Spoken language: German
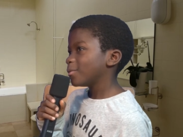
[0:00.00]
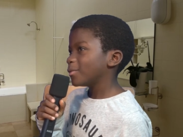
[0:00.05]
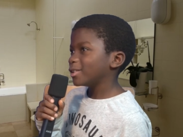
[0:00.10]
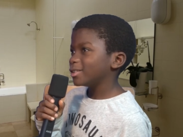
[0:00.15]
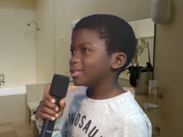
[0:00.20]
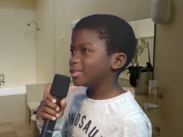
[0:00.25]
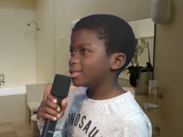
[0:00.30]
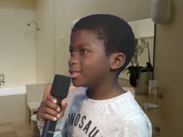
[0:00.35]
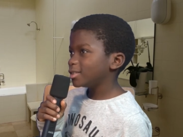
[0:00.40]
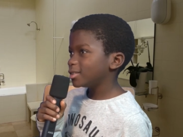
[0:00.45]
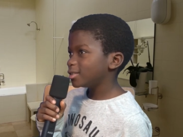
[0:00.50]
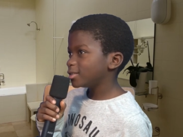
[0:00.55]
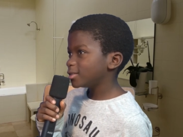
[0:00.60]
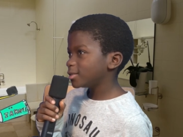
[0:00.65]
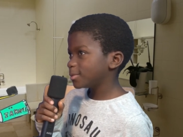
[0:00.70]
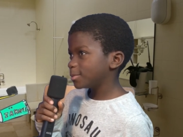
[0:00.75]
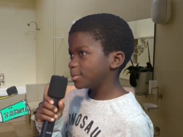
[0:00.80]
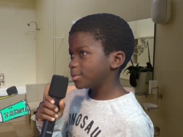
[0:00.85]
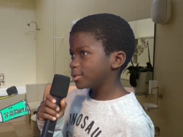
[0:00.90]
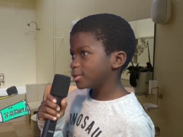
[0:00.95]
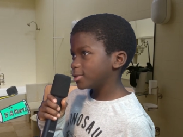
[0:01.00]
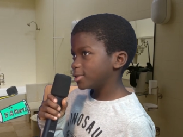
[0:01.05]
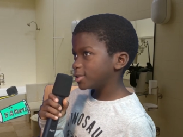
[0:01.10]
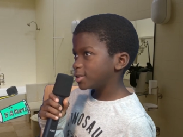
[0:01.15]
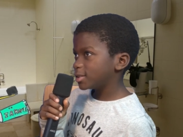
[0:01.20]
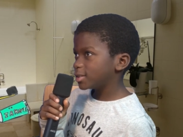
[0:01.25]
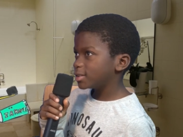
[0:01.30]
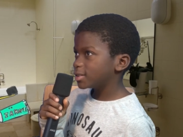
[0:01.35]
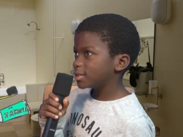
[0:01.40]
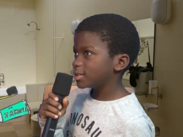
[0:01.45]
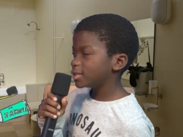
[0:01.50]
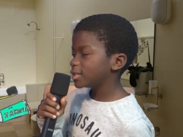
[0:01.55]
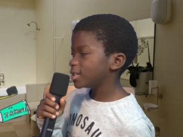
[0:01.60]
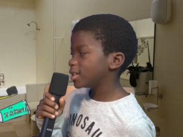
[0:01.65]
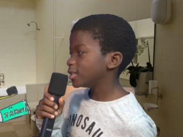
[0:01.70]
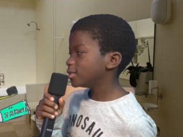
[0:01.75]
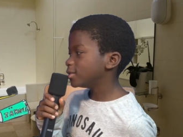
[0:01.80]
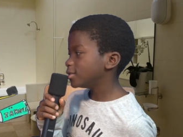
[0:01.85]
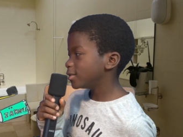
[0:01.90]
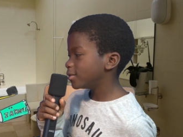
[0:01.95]
Beim Zähneputzen,
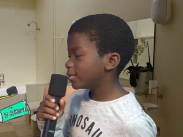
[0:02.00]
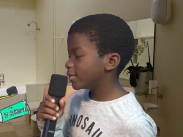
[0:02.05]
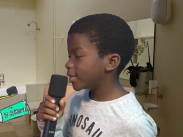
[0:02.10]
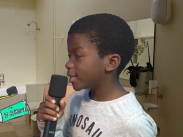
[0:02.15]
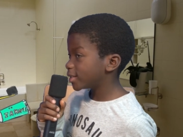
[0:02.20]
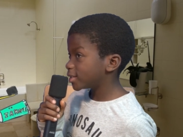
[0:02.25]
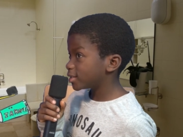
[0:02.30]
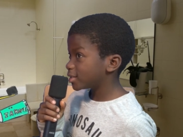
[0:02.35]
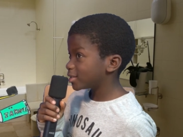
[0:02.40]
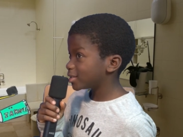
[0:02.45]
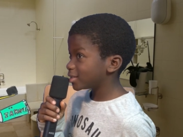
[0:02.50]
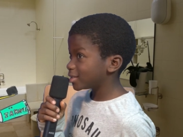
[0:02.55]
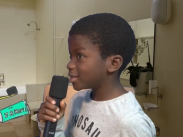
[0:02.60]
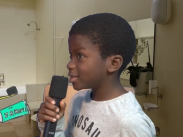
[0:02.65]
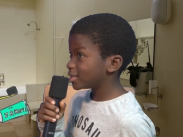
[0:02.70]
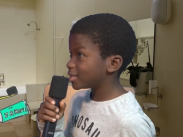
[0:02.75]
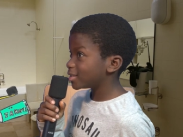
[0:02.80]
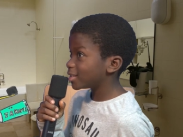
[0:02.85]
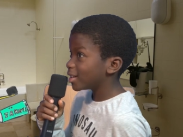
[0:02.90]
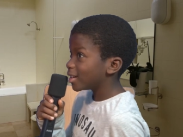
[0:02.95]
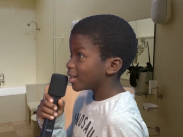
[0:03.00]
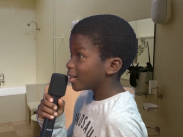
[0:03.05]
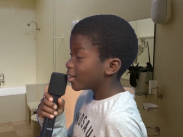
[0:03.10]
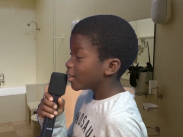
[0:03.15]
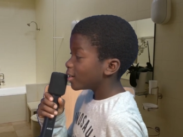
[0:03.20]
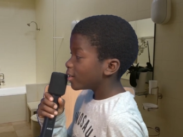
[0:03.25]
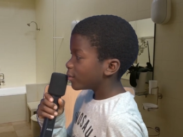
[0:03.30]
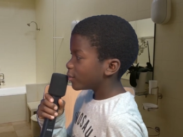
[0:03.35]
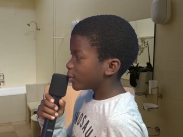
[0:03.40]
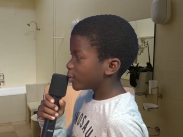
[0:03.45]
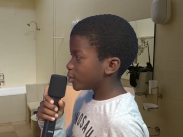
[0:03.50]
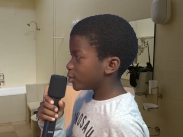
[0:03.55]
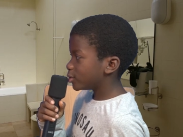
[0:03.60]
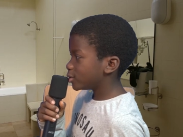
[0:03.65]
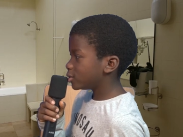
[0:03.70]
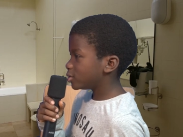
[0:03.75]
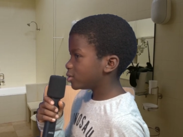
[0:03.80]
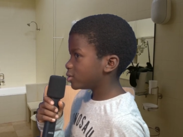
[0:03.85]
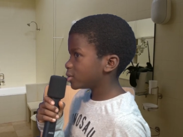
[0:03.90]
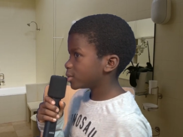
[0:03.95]
Hände waschen,
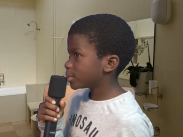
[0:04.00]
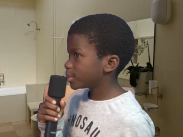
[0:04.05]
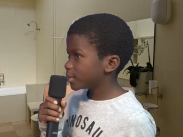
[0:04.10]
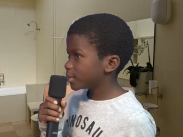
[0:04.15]
Frühstück